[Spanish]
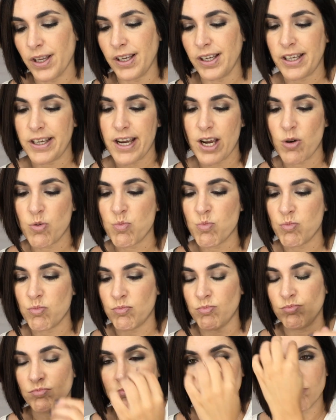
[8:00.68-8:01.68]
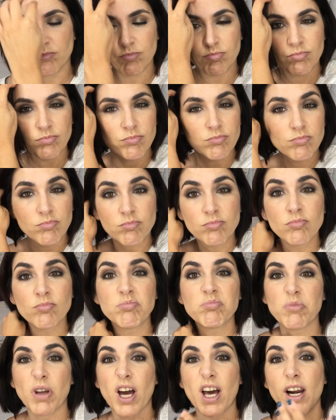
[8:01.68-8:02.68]
y es un...
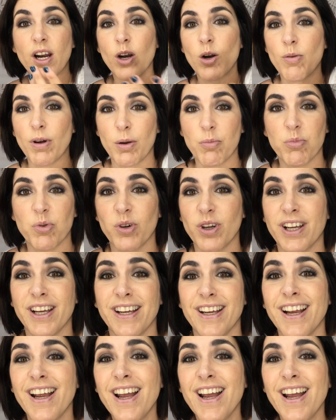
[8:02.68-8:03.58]
Ahora lo veis porque